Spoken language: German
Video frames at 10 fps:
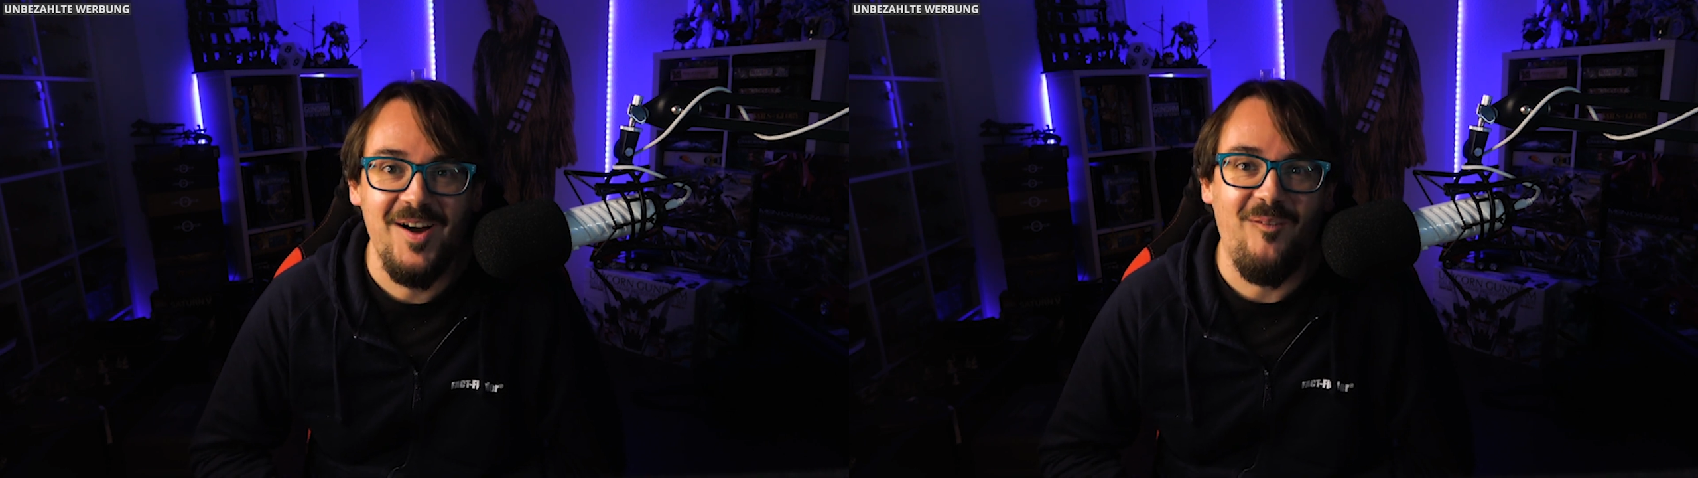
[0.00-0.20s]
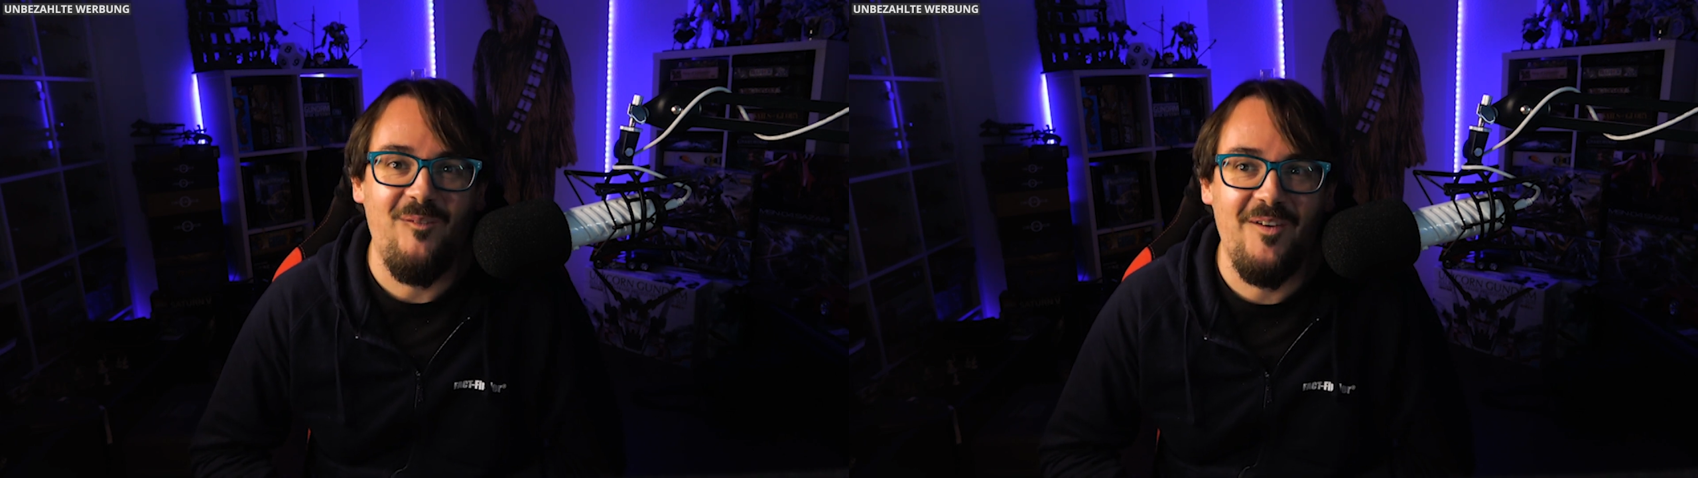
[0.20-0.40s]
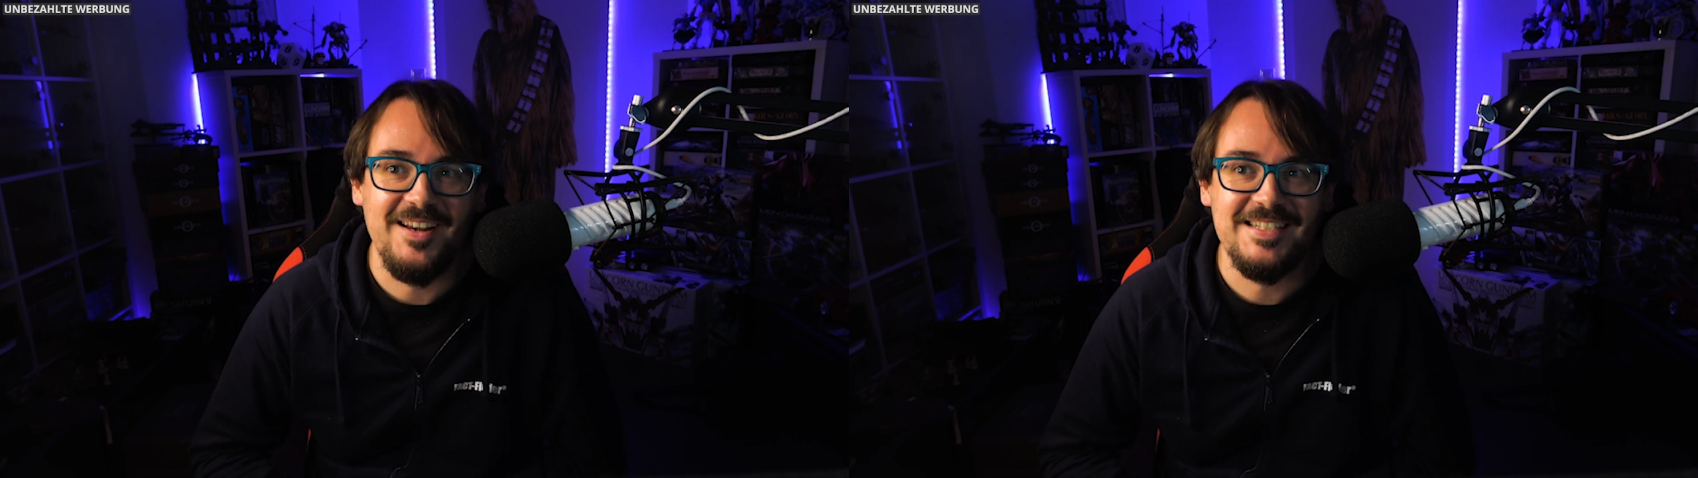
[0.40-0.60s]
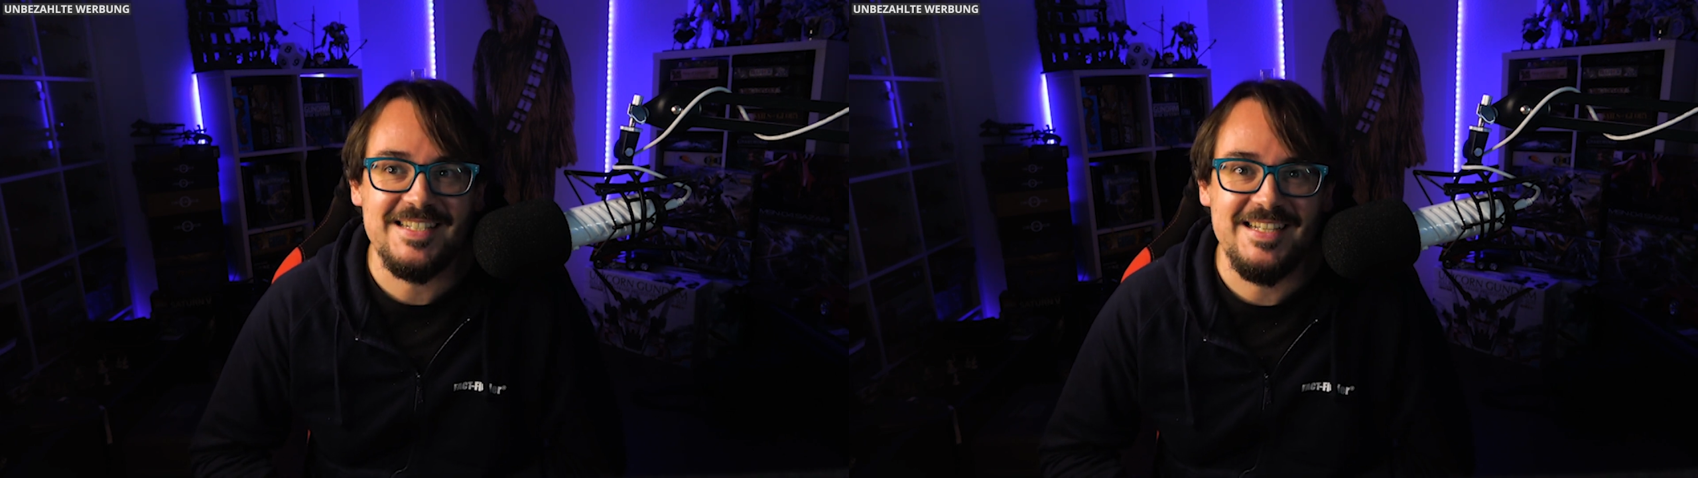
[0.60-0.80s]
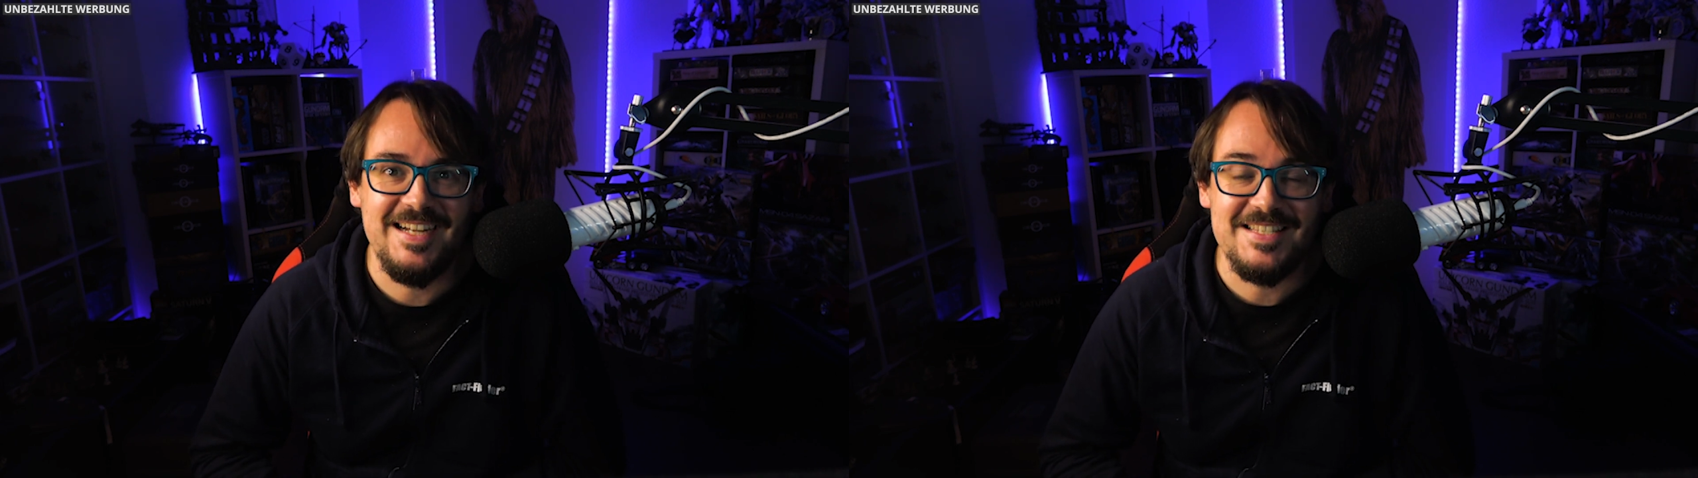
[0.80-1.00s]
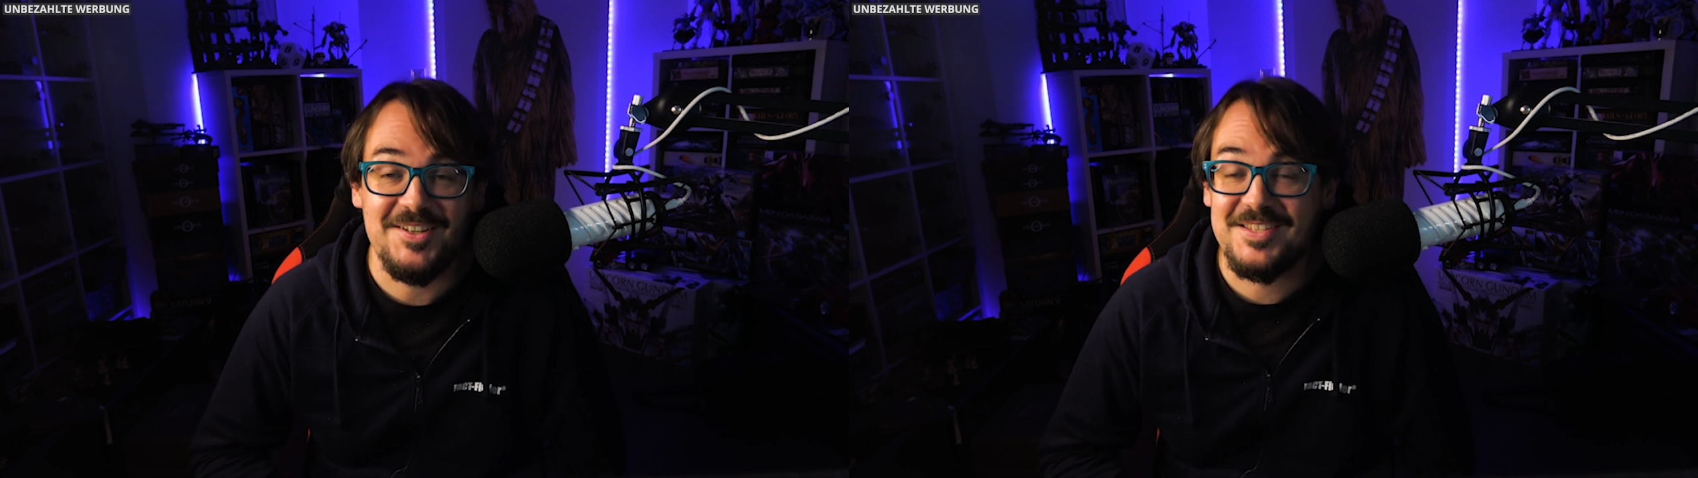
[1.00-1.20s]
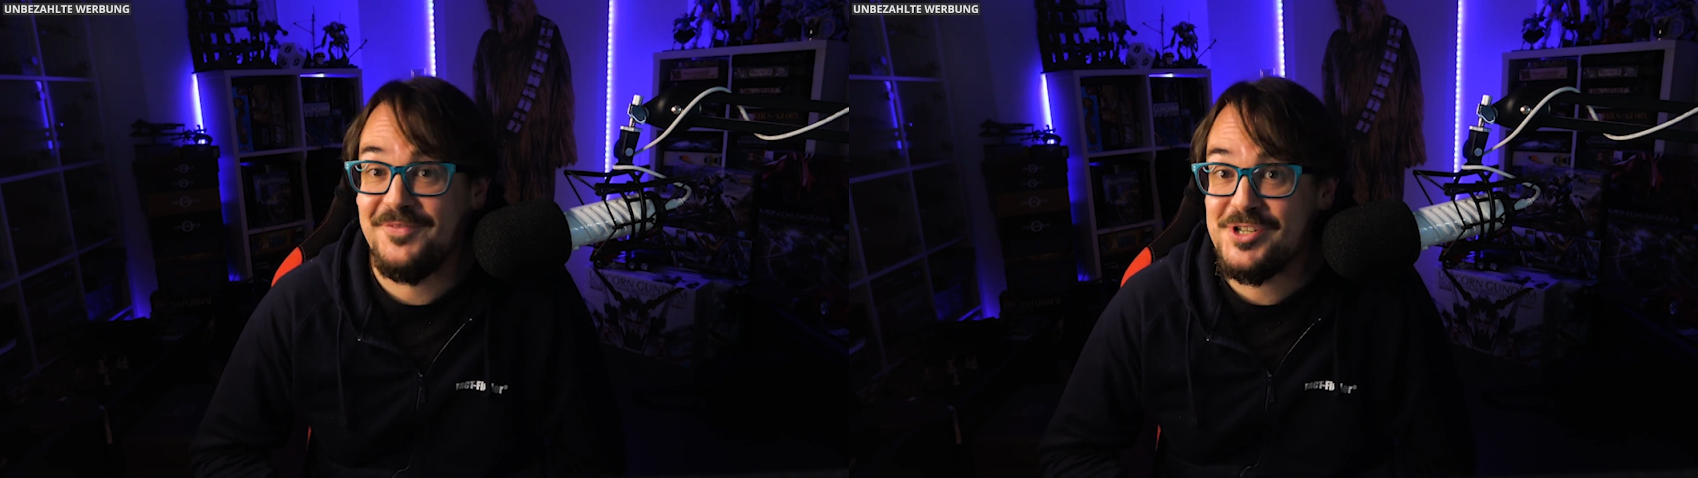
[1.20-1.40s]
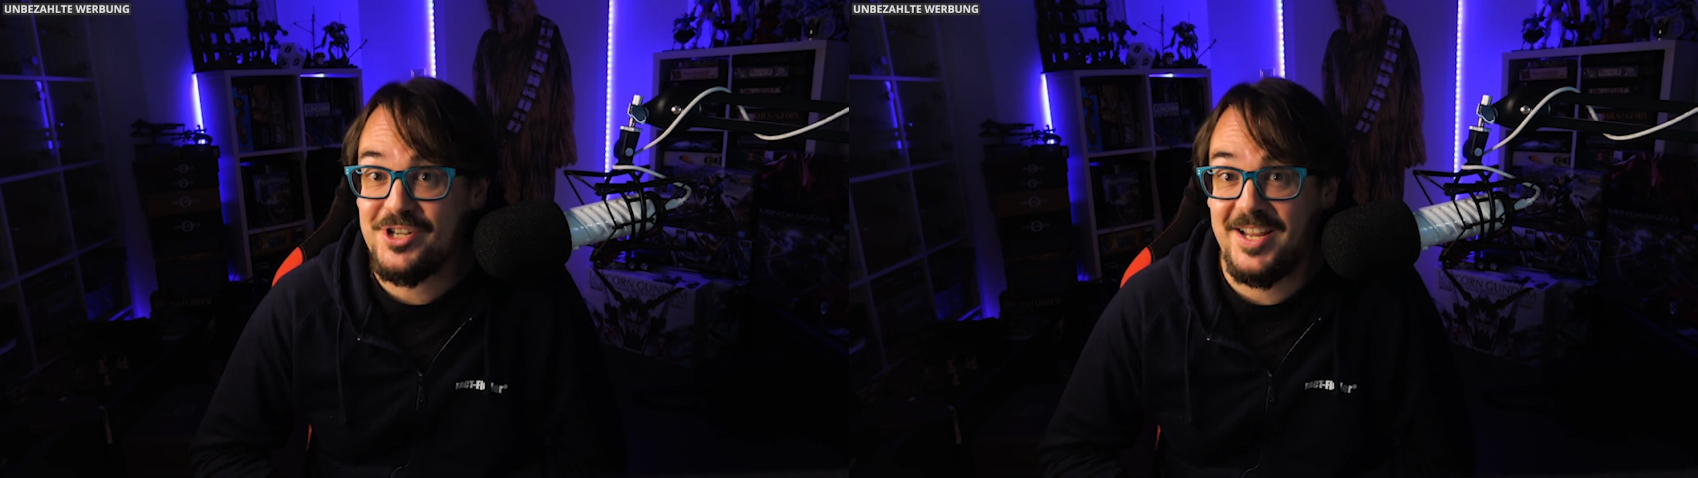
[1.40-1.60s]
Und äh, ansonsten
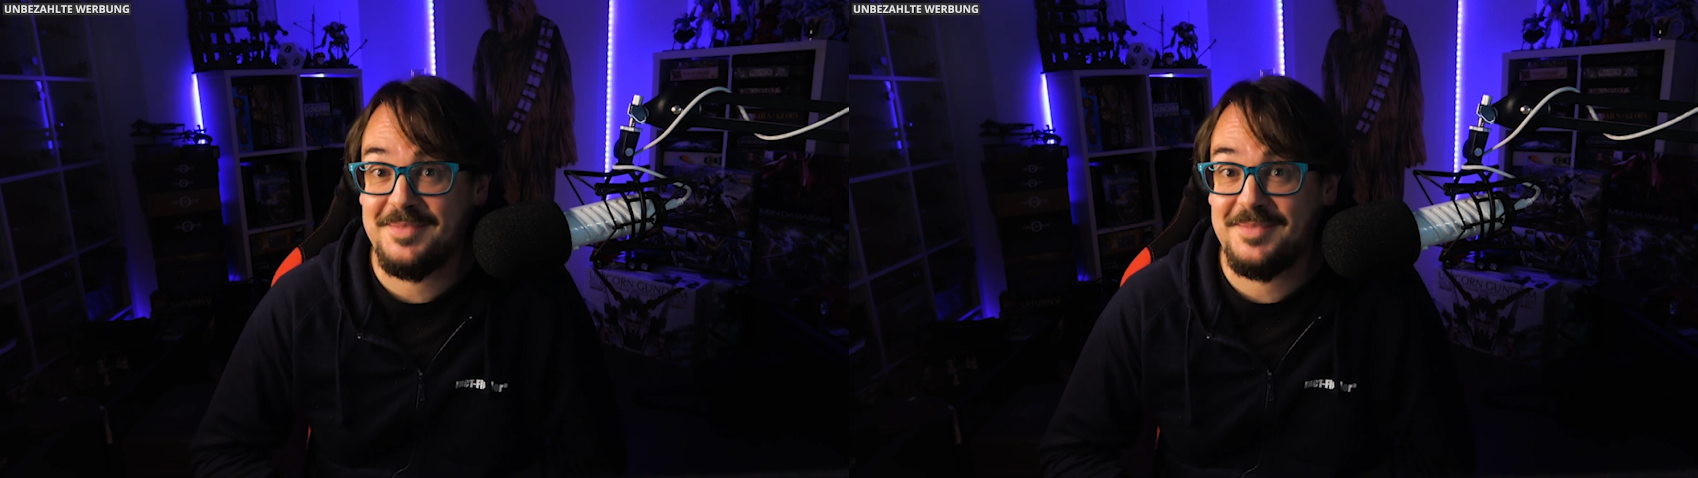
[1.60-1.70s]
wünsche ich euch